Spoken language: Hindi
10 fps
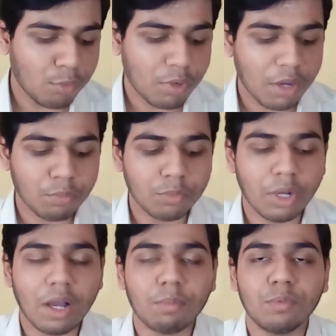वो
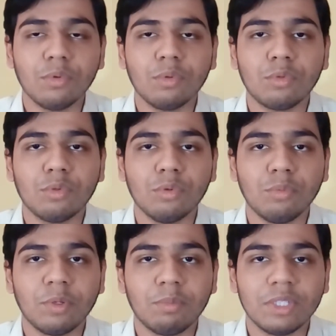आपको अप टू टू
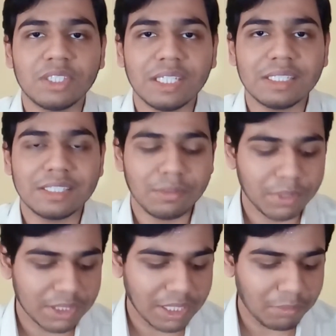फिफ्टी सिक्स जी
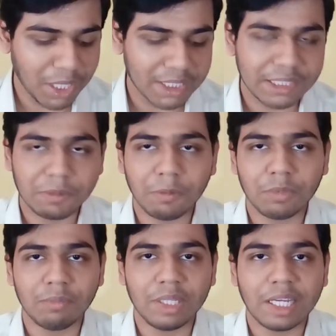बी इसका
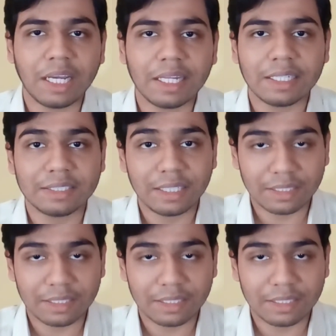मैक्सिमम का मिलेगा अलग से